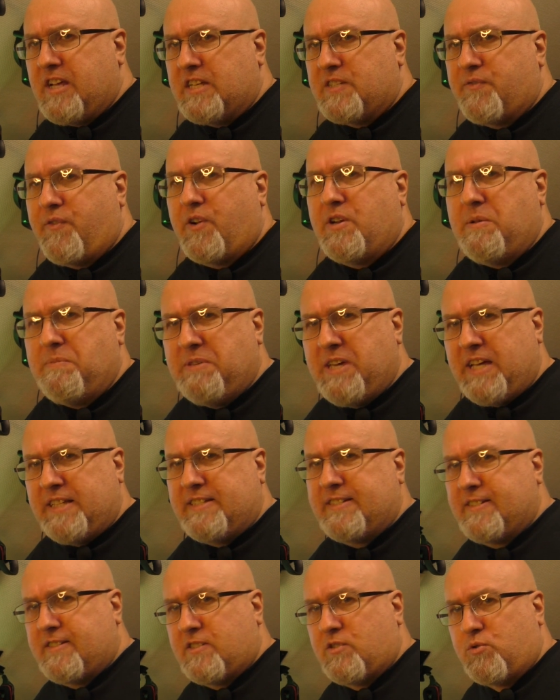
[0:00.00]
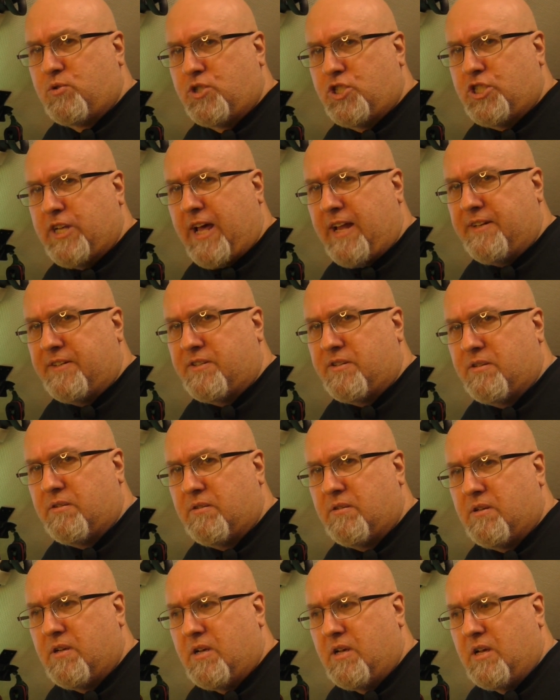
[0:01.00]
das von dem Jetzt-Zustand?
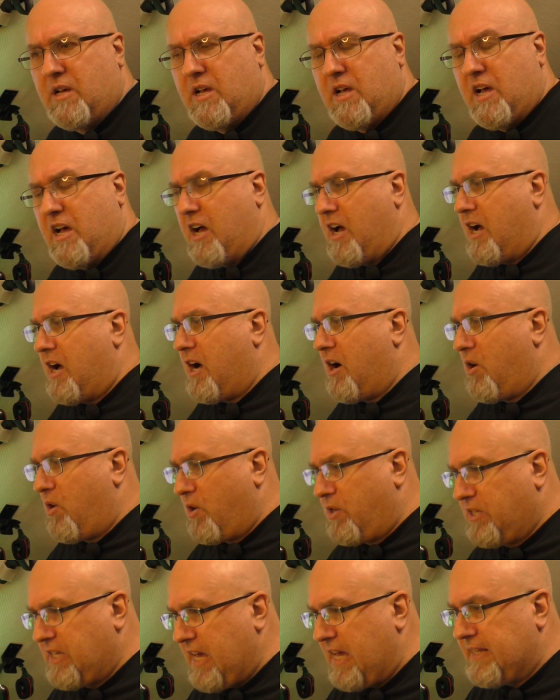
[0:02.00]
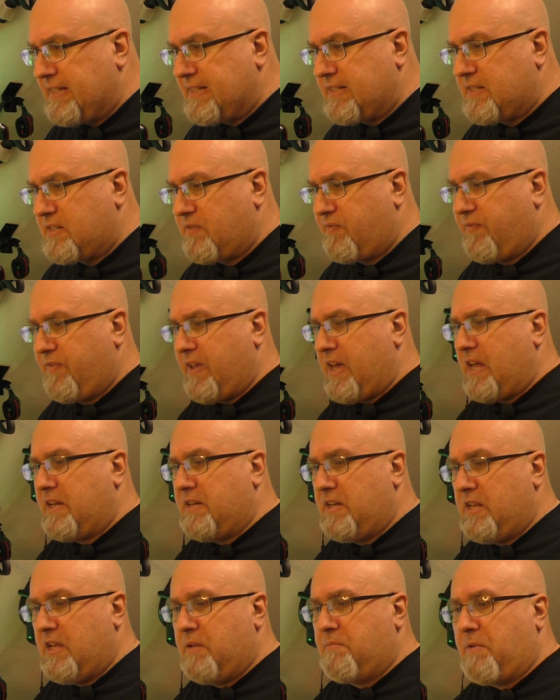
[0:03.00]
Auch jetzt
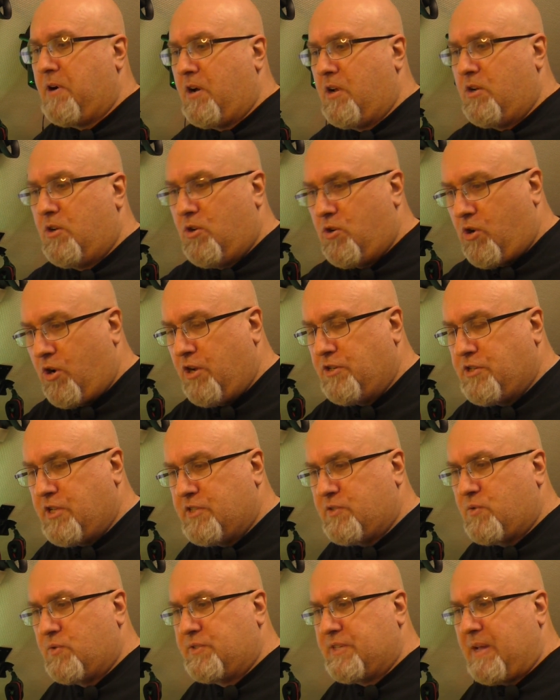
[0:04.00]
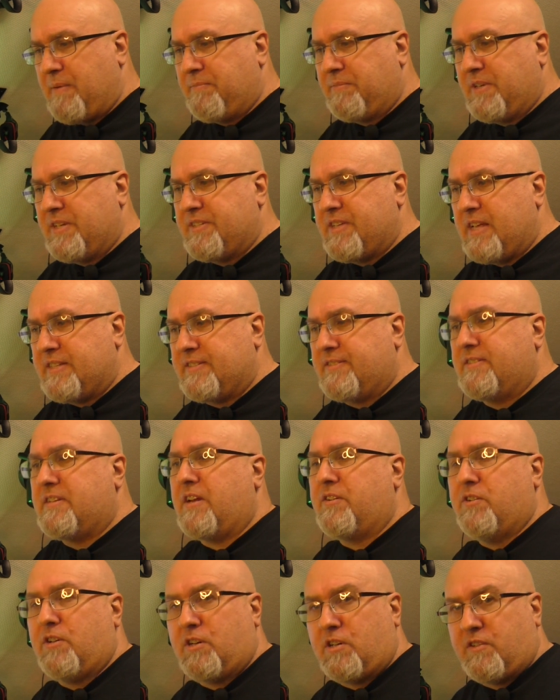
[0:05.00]
werden immer Leute zusammengesetzt, die
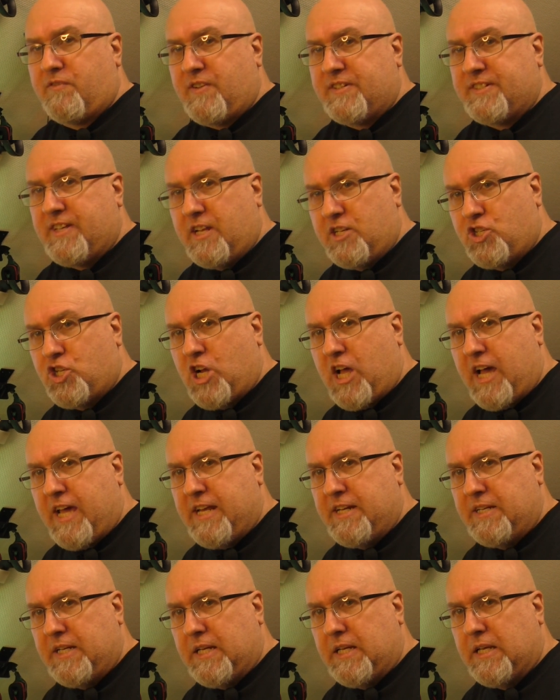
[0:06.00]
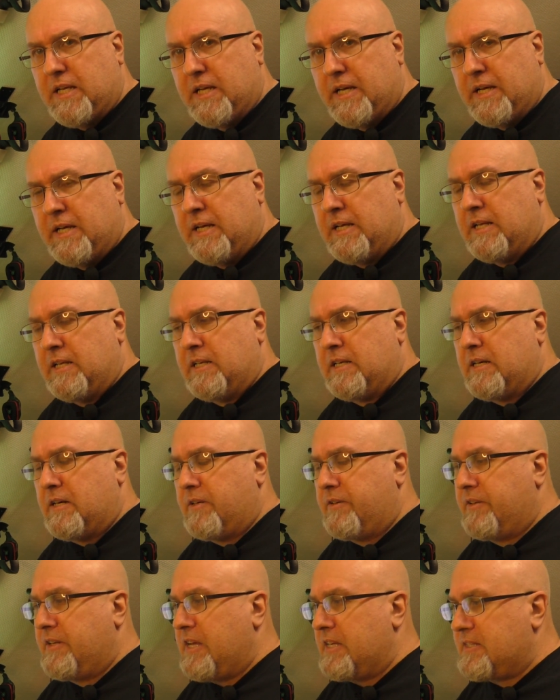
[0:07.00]
dann irgendwas entscheiden.
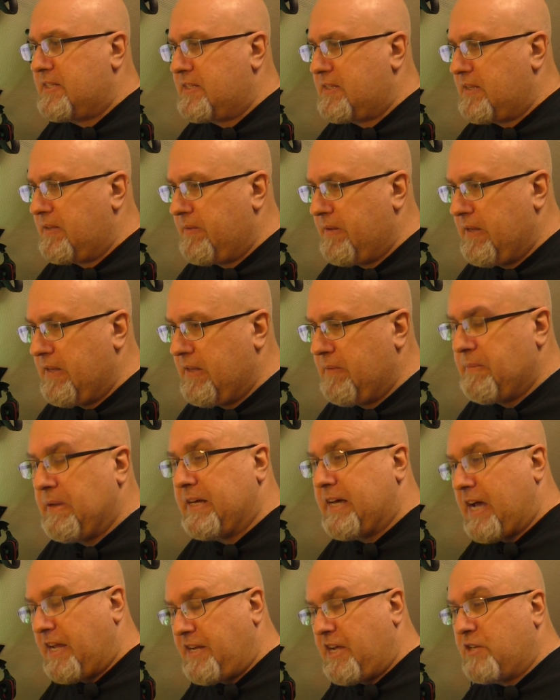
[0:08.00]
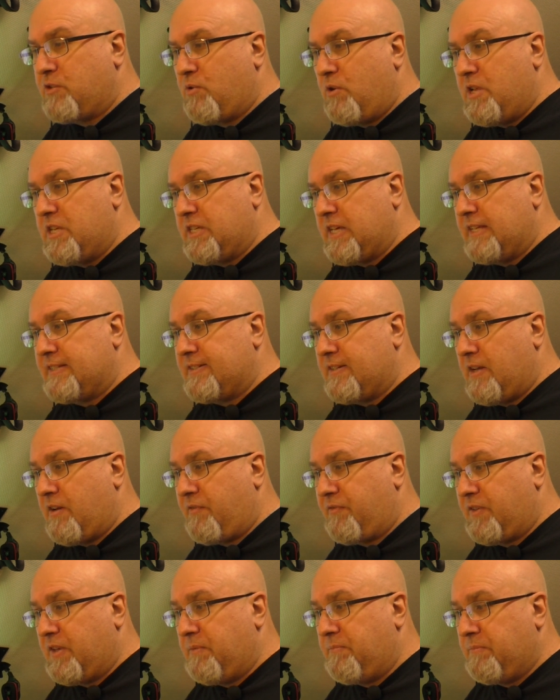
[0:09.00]
Das man kann natürlich jetzt
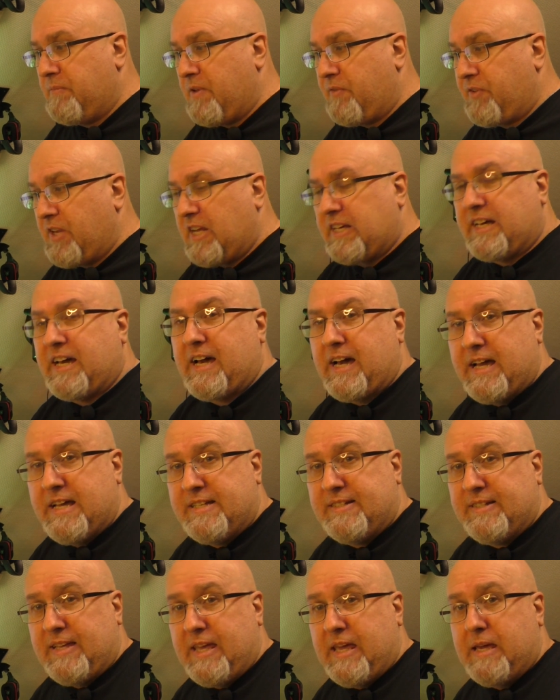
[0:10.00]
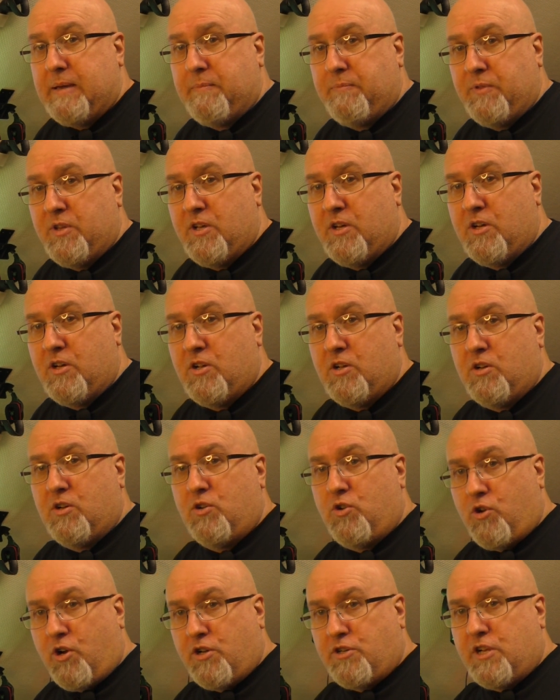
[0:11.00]
auf, jedem, auf, jeder Kreisebene
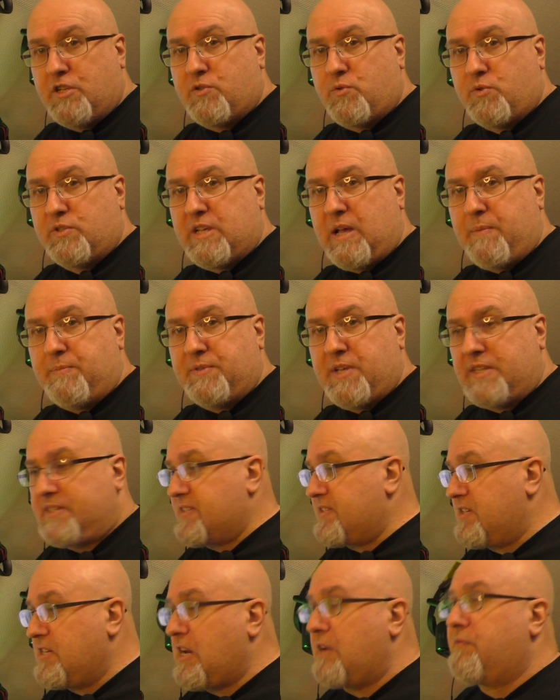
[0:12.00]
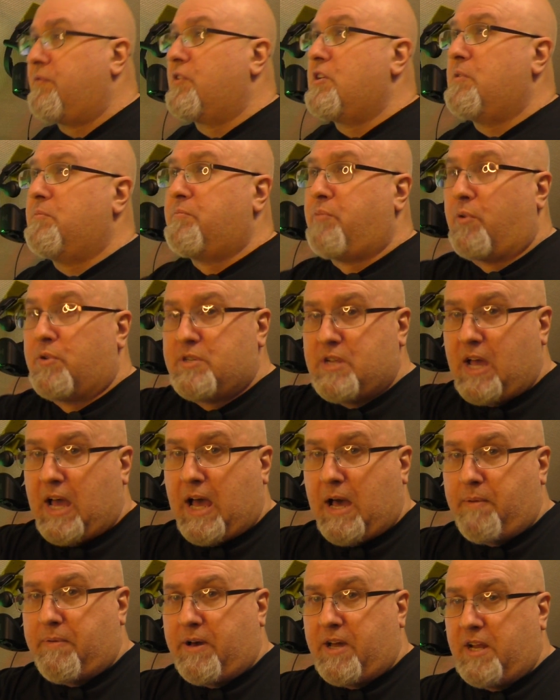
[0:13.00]
Leute zusammensetzen, die dann für den Bund
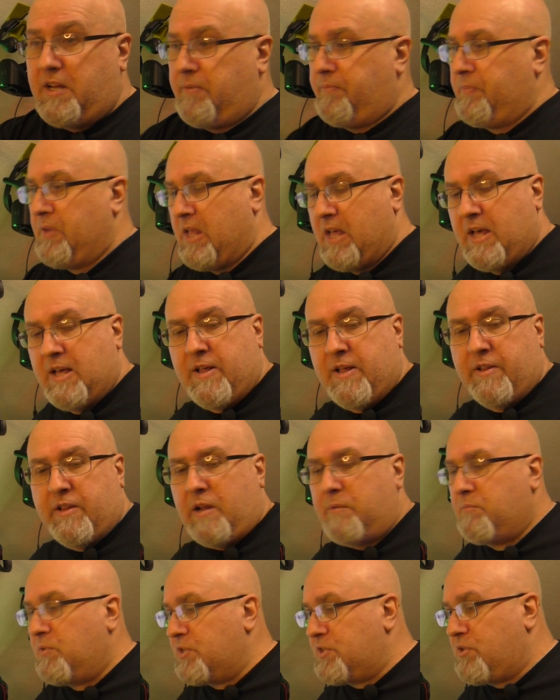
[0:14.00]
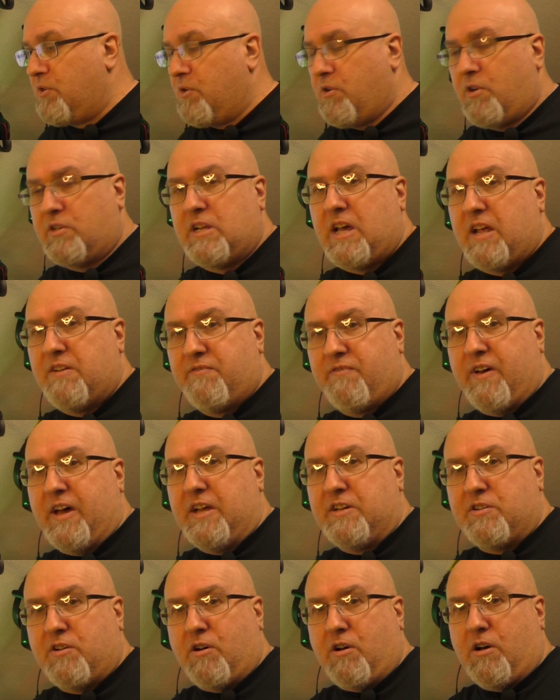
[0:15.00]
arbeiten. Dann muss nur irgendein
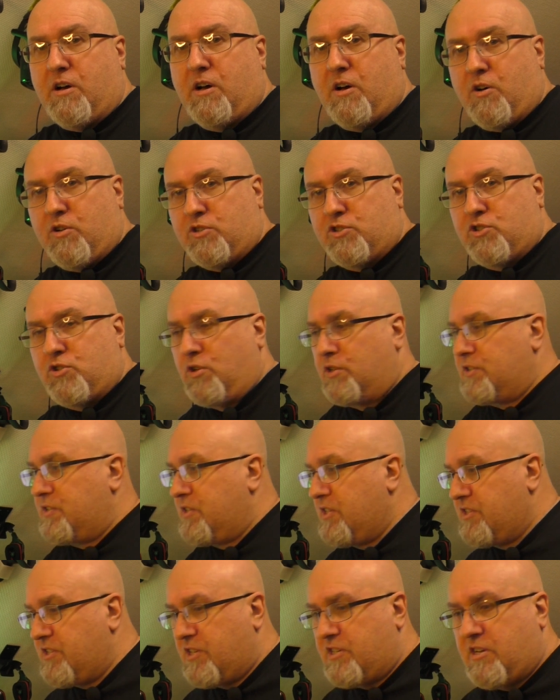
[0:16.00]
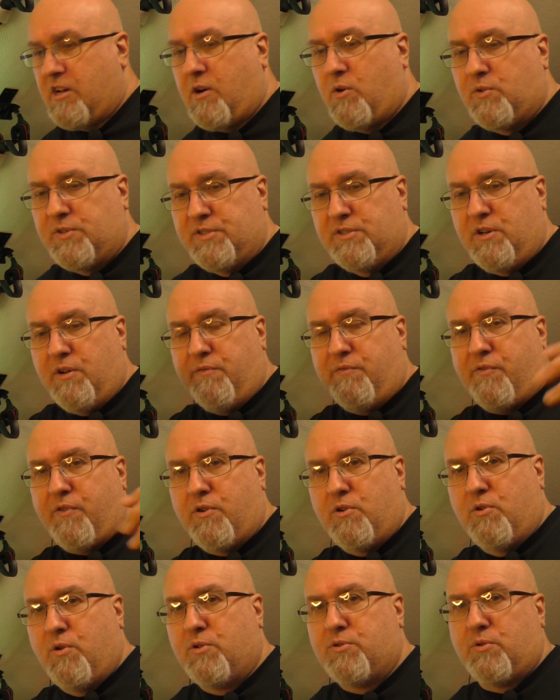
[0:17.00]
weiterer Ausschuss diese Tausenden
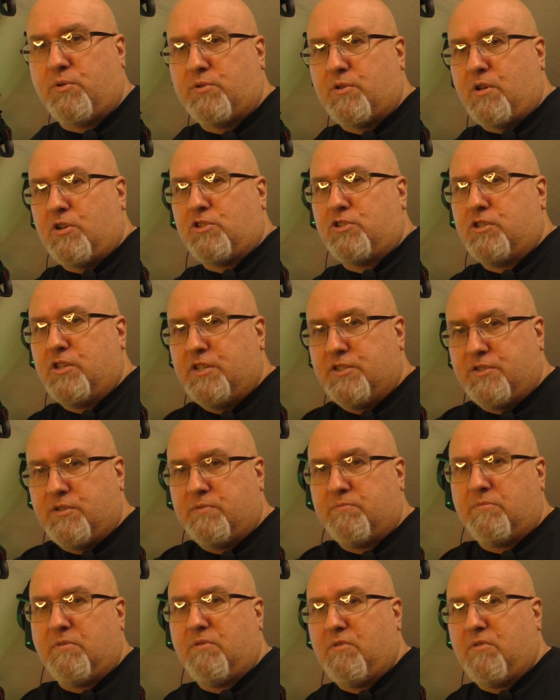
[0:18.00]
von Lösungsausschließenden,